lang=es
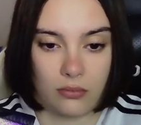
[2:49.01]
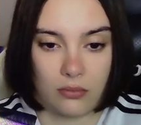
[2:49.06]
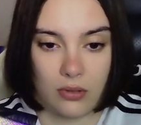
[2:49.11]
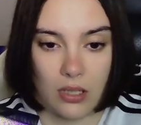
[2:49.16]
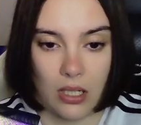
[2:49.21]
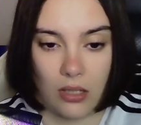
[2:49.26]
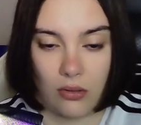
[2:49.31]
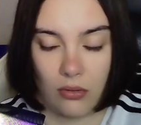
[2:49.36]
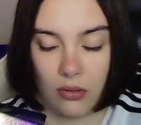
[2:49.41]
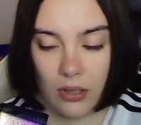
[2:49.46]
o
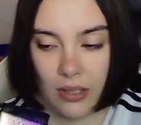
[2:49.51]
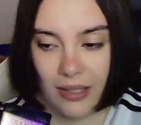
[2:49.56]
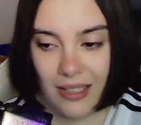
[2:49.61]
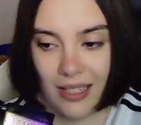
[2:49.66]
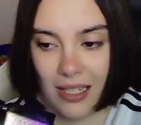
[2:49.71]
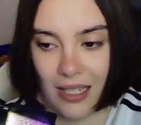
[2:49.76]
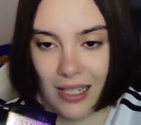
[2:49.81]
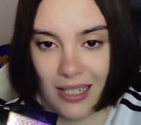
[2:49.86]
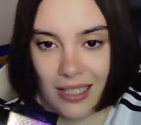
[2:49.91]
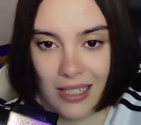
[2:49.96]
sea, no
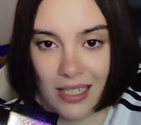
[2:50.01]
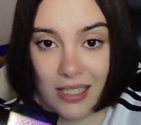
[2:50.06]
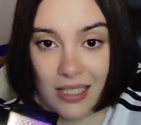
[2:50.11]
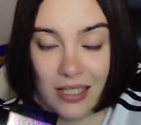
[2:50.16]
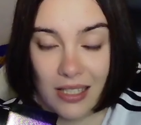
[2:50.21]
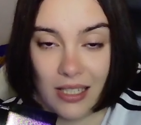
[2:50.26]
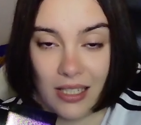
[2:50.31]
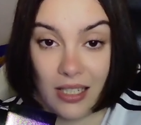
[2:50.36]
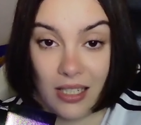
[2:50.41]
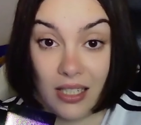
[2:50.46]
tenía ganas
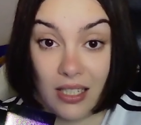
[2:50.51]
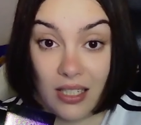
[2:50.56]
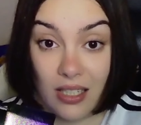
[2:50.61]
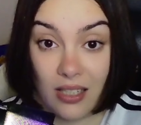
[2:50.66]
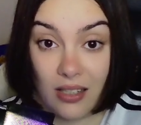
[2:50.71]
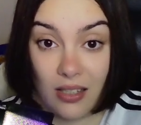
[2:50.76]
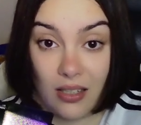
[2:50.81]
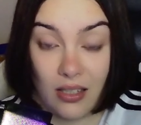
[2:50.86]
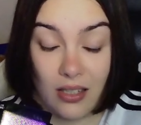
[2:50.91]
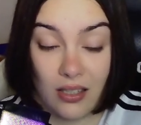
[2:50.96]

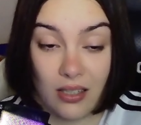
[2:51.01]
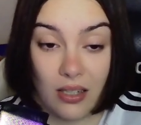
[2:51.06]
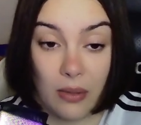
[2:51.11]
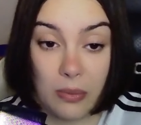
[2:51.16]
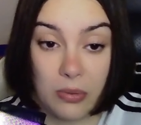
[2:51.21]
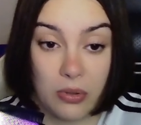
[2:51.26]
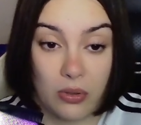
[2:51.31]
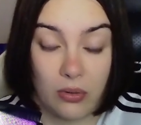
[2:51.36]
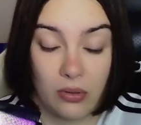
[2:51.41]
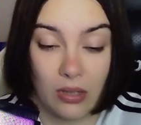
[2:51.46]
de
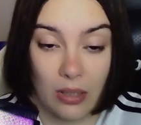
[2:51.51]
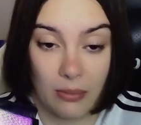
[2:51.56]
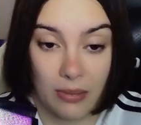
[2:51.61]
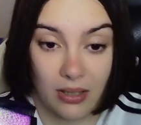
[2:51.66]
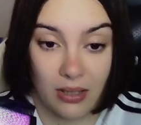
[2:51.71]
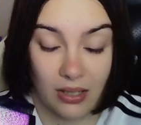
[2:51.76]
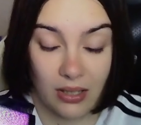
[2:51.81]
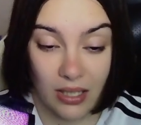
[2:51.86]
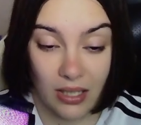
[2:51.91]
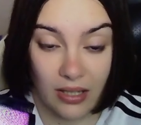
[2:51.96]

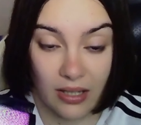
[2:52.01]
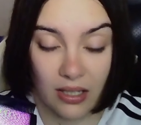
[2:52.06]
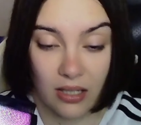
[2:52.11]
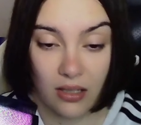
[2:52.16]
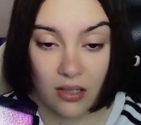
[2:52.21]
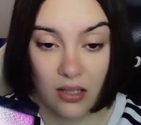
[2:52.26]
absolutamente nada